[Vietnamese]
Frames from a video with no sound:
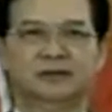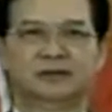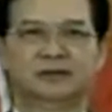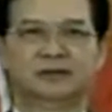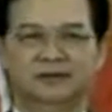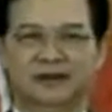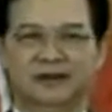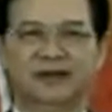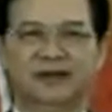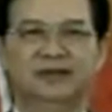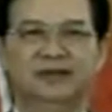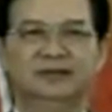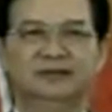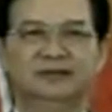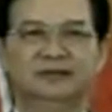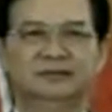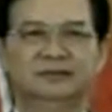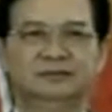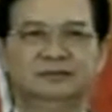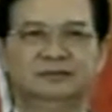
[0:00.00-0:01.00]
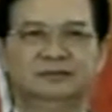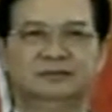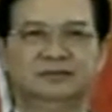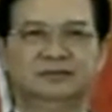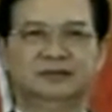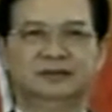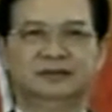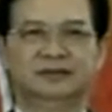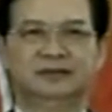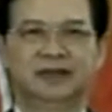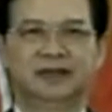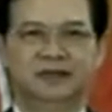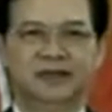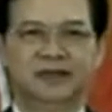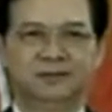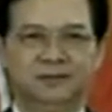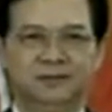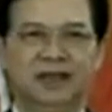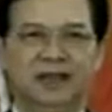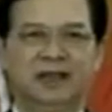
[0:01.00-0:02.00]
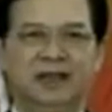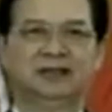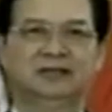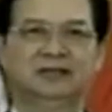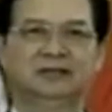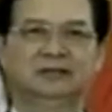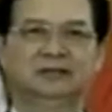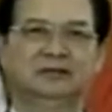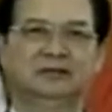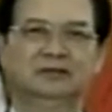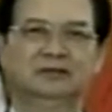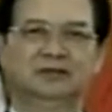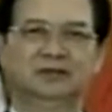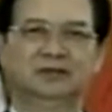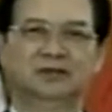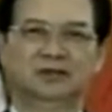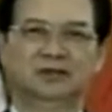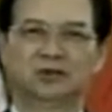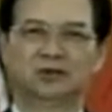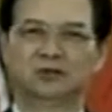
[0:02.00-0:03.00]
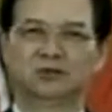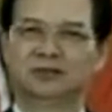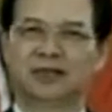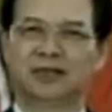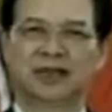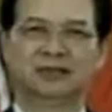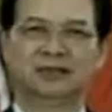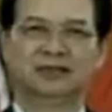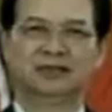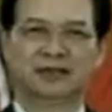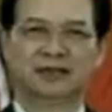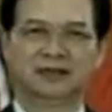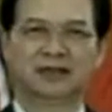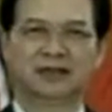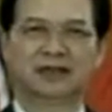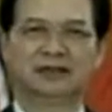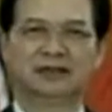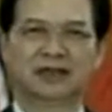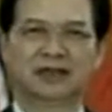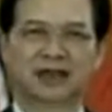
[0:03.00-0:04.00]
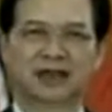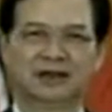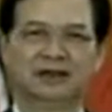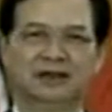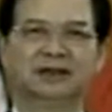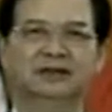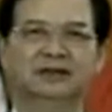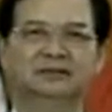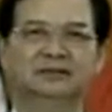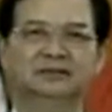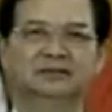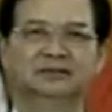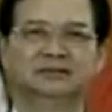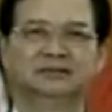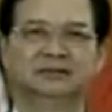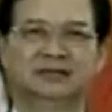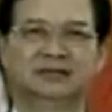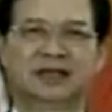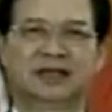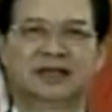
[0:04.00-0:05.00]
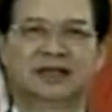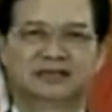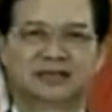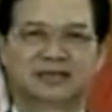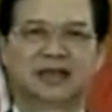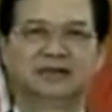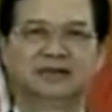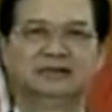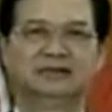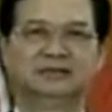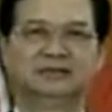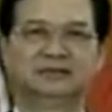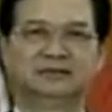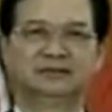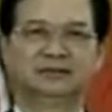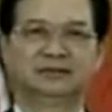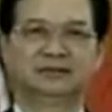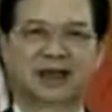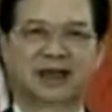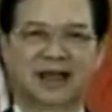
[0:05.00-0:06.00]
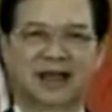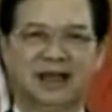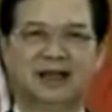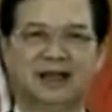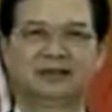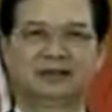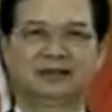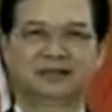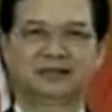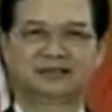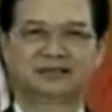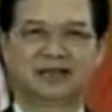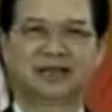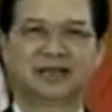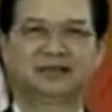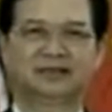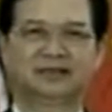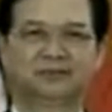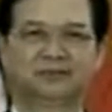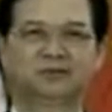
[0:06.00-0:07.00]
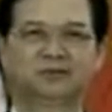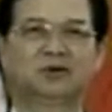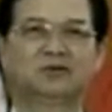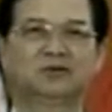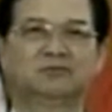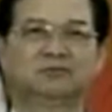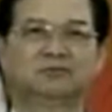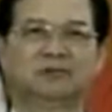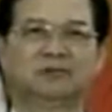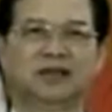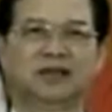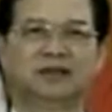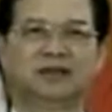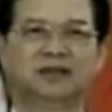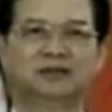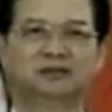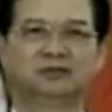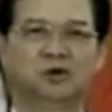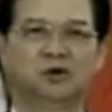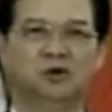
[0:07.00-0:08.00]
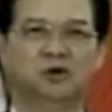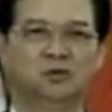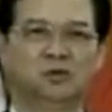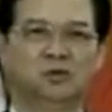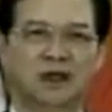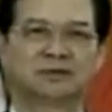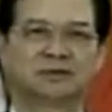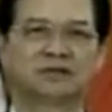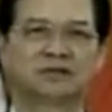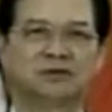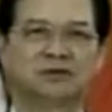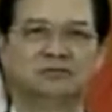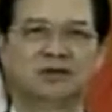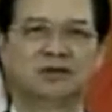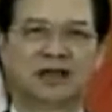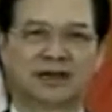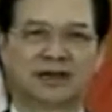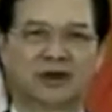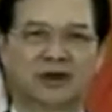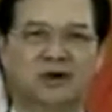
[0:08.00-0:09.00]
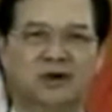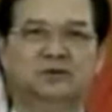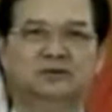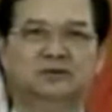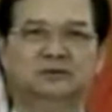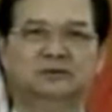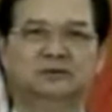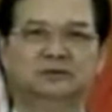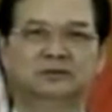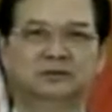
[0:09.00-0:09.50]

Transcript: Tuy vậy, nhân dịp này, chúng ta vẫn cần khẳng định ASEAN đã và sẽ tiếp tục là nhân tố quan trọng hàng đầu